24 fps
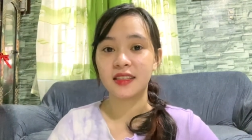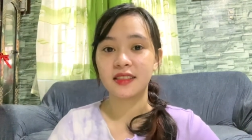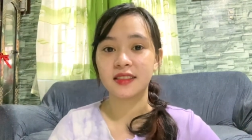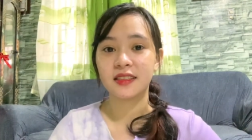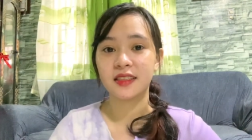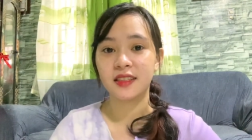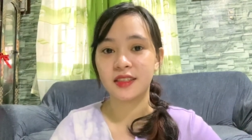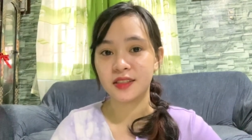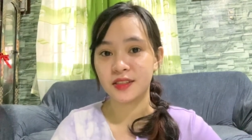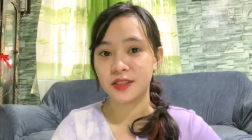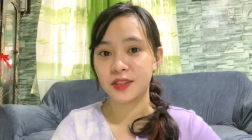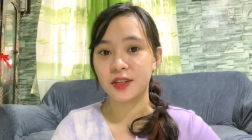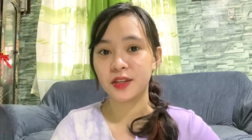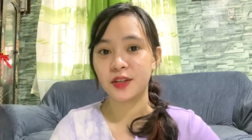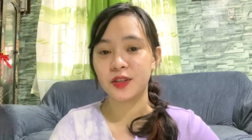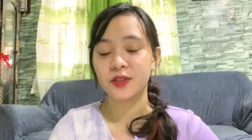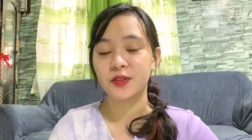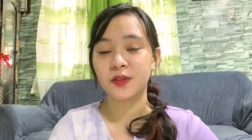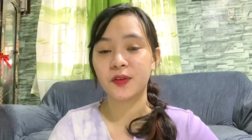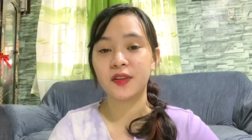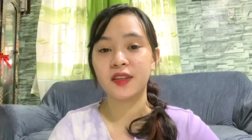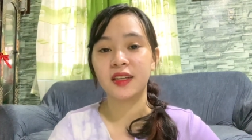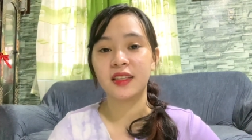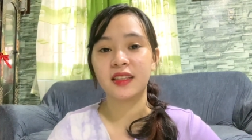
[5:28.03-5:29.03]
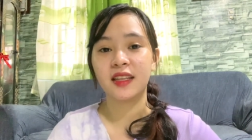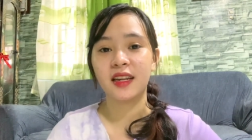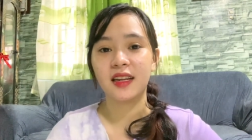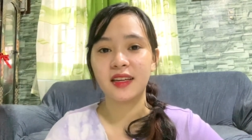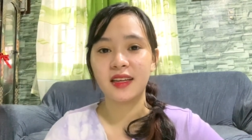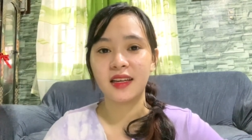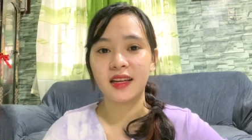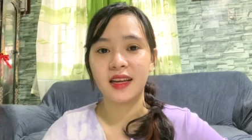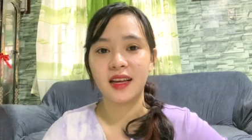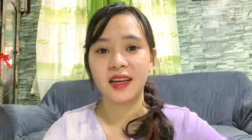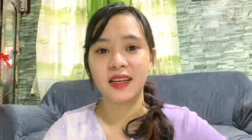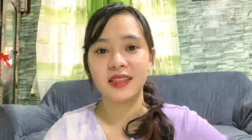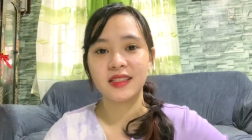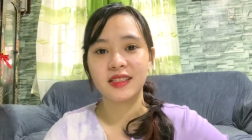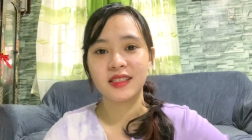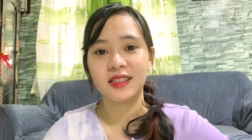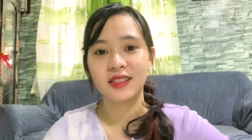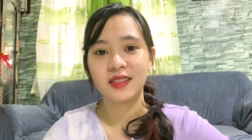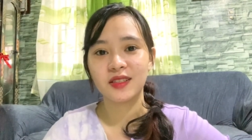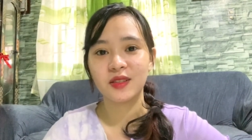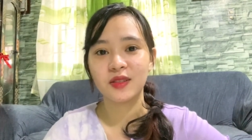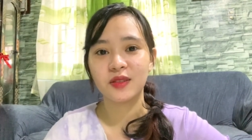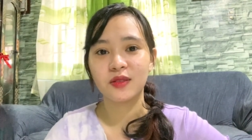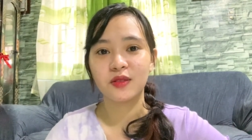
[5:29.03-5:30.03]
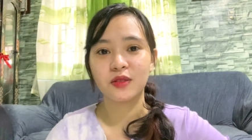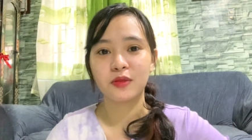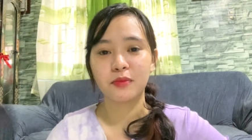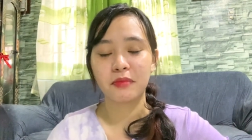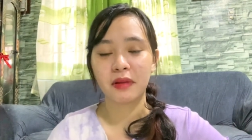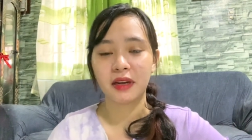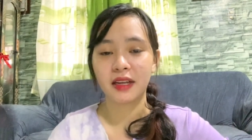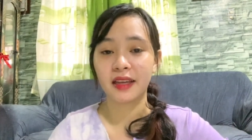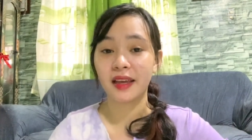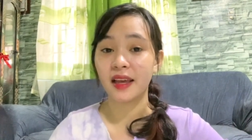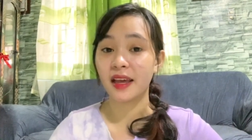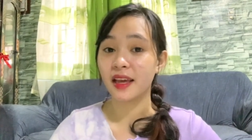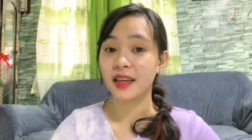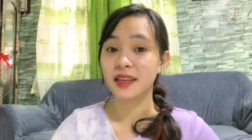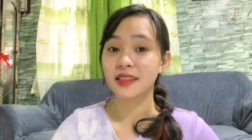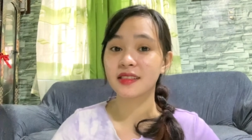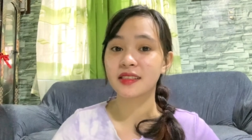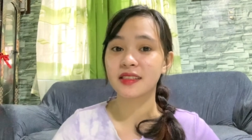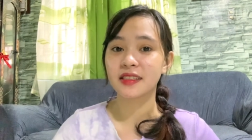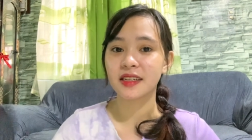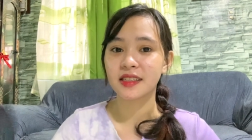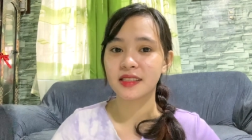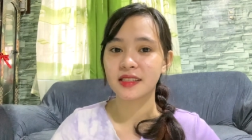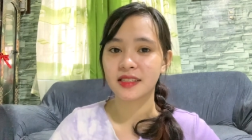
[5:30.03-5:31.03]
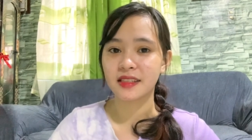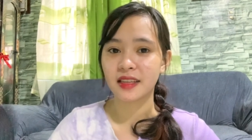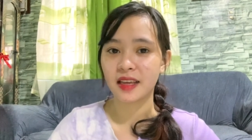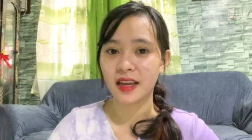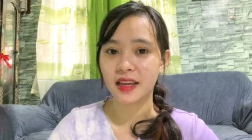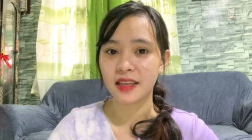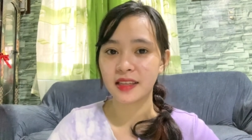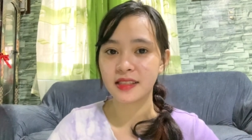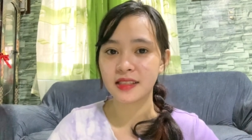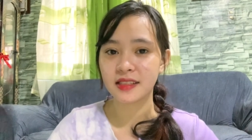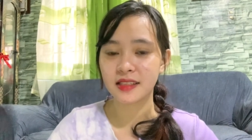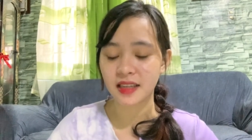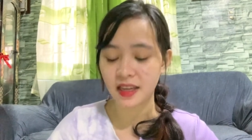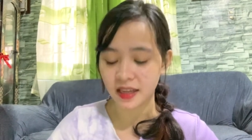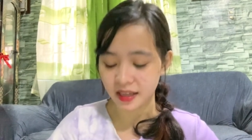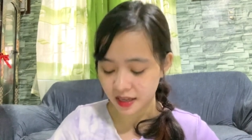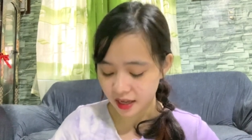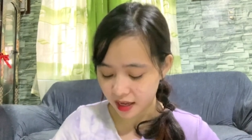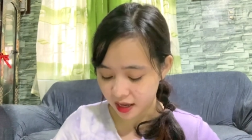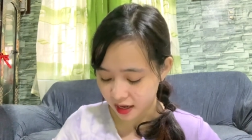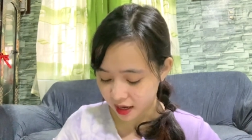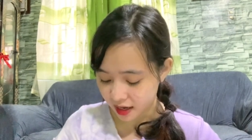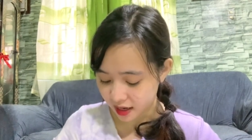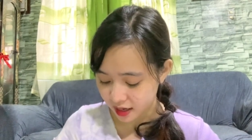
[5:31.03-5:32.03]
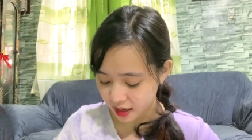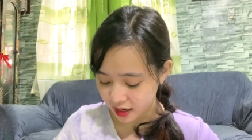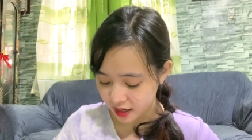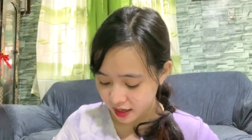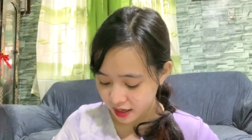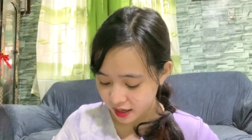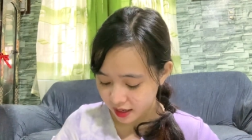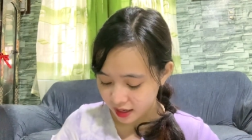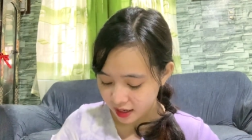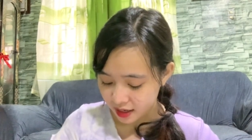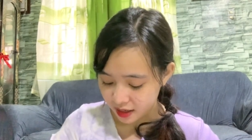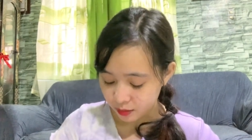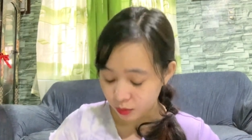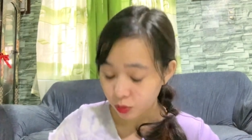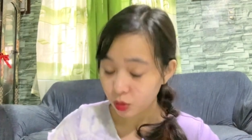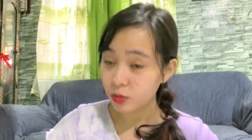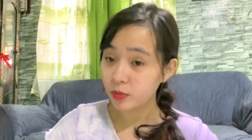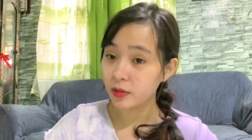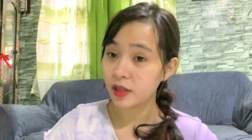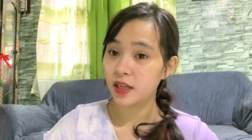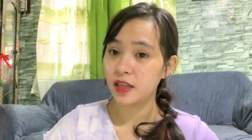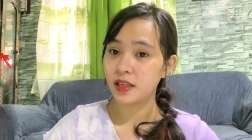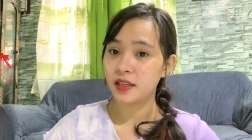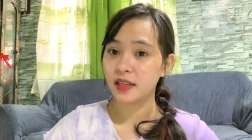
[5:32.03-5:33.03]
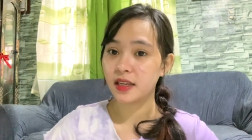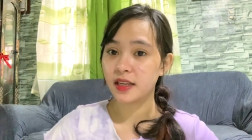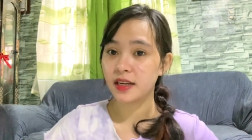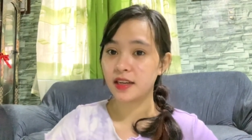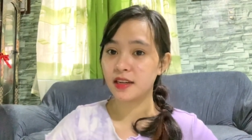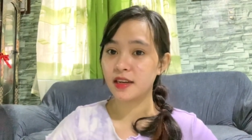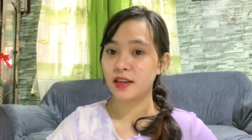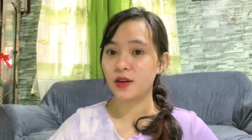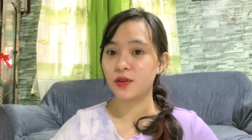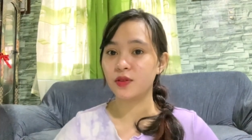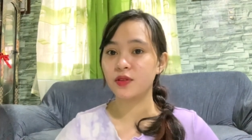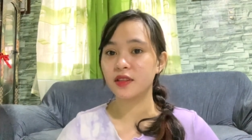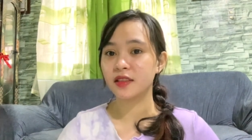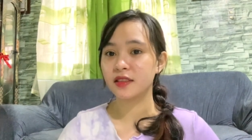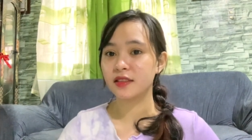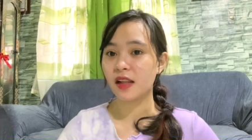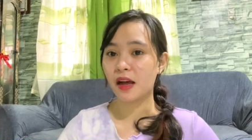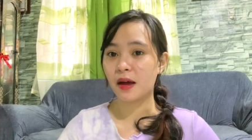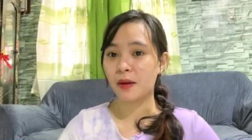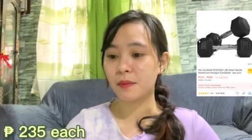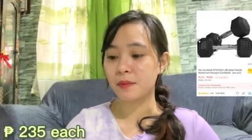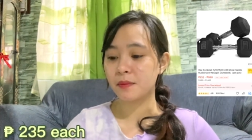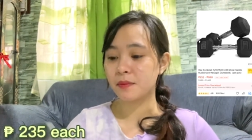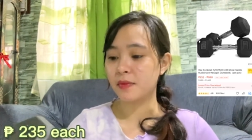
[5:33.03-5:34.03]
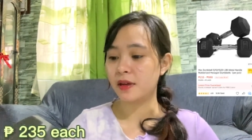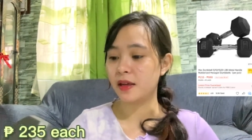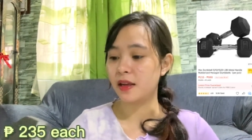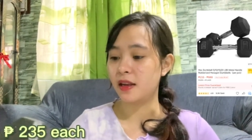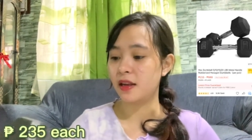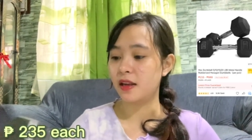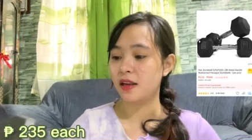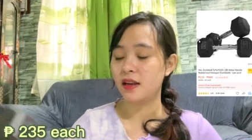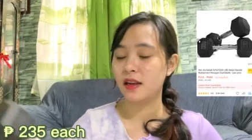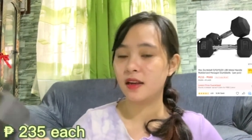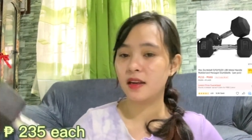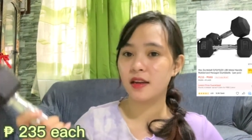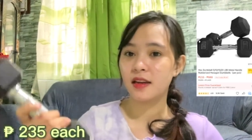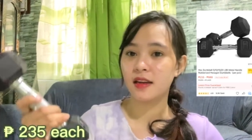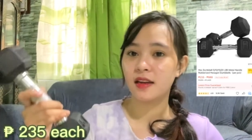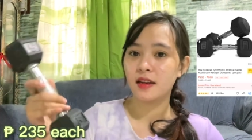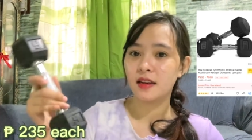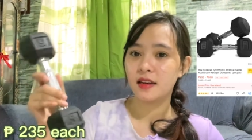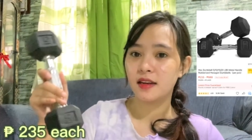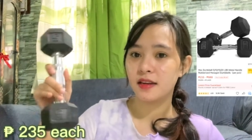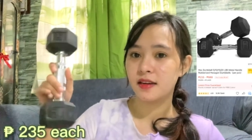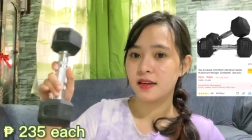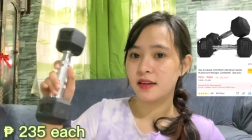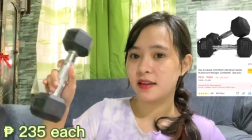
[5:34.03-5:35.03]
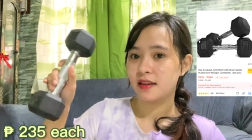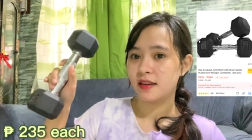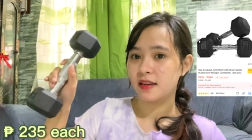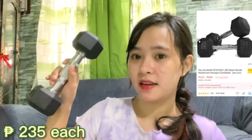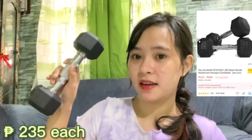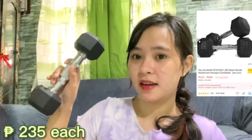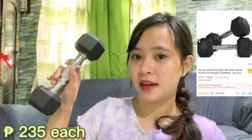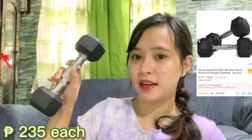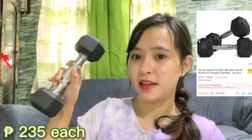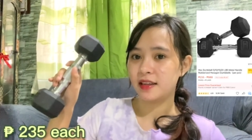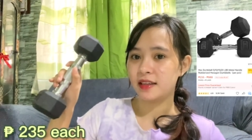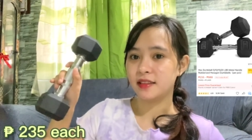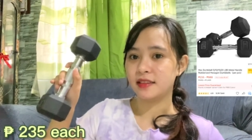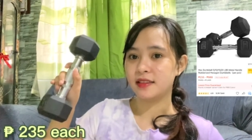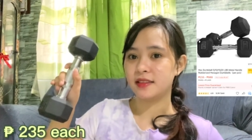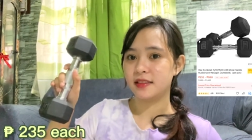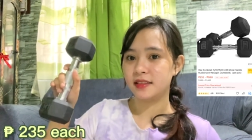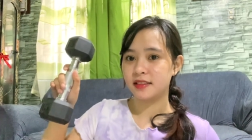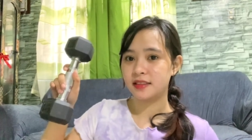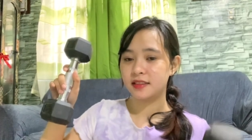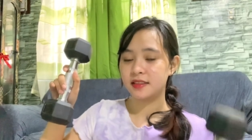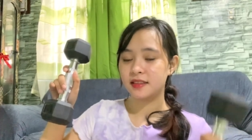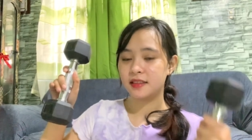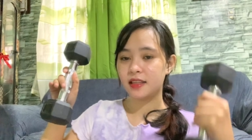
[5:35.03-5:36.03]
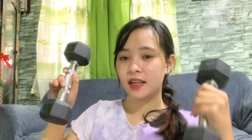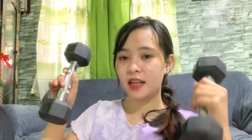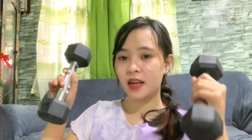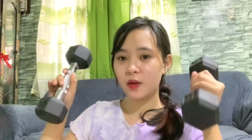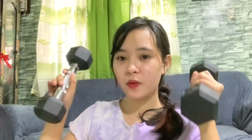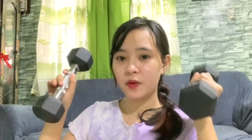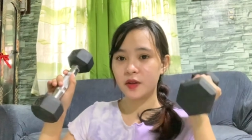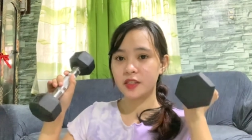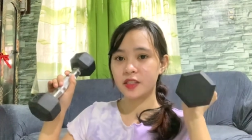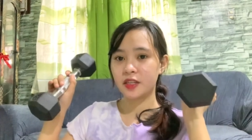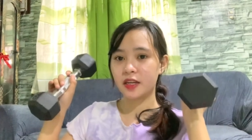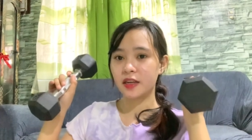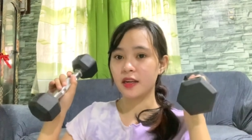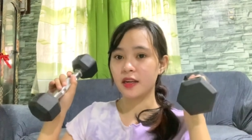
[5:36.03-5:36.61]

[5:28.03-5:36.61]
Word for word: Siniseryoso ko na talaga guys yung pag -e exercise kaya bumili na rin ako ng dumbbell. Ayan. Dalawa siya